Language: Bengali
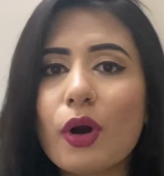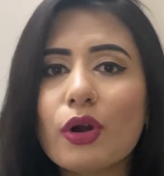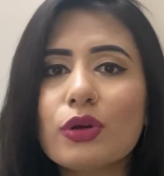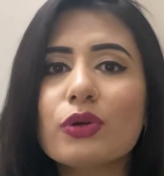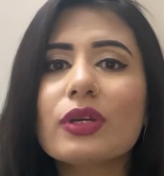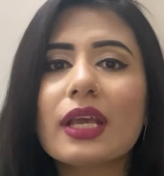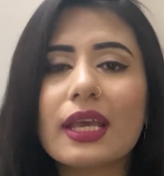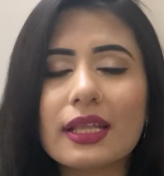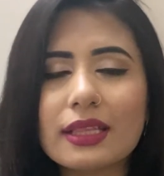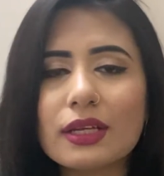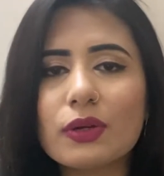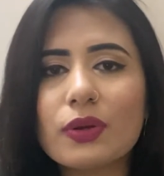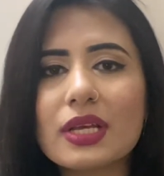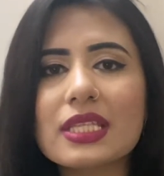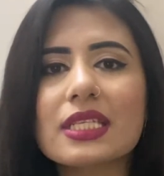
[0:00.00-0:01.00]
বরং
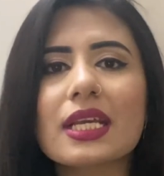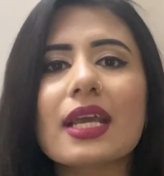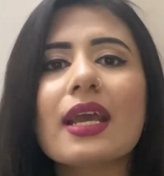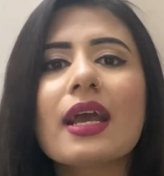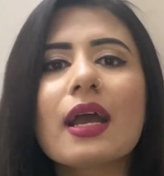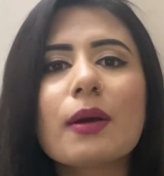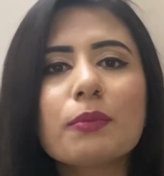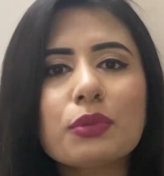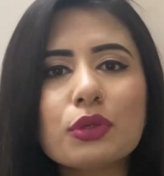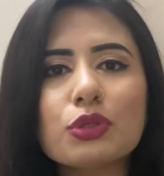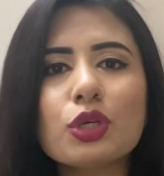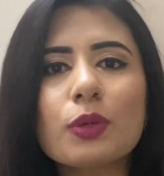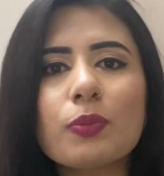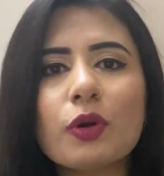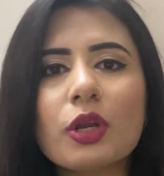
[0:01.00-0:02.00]
এতে রয়েছে
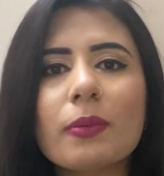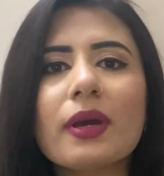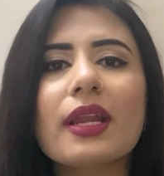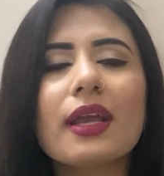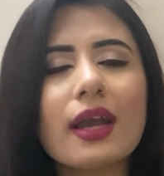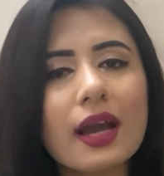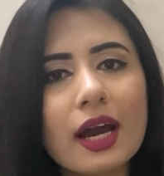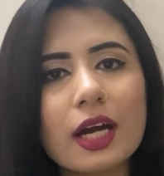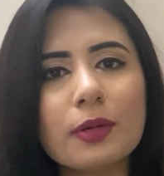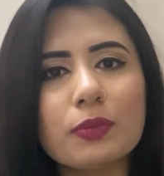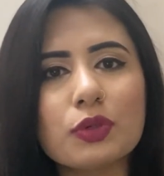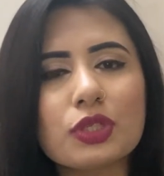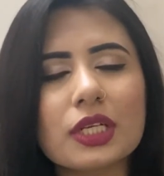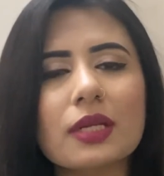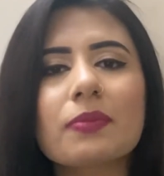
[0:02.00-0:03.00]
প্রচুর পরিমাণে
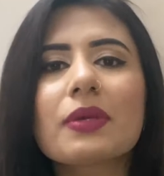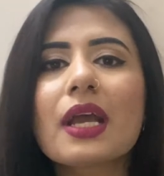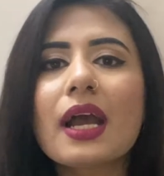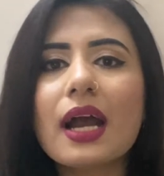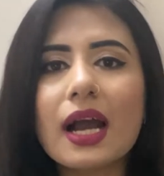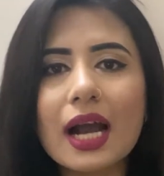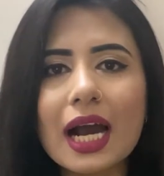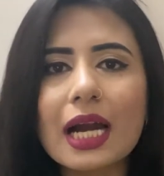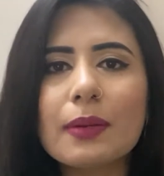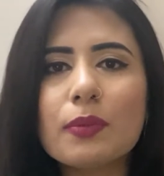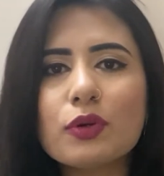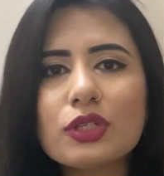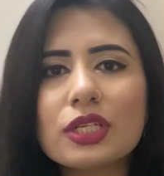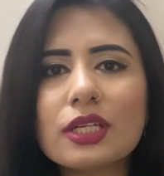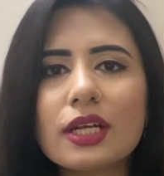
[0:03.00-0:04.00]
আরবুটিন
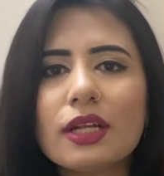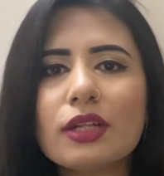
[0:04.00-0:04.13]
আরবুটিন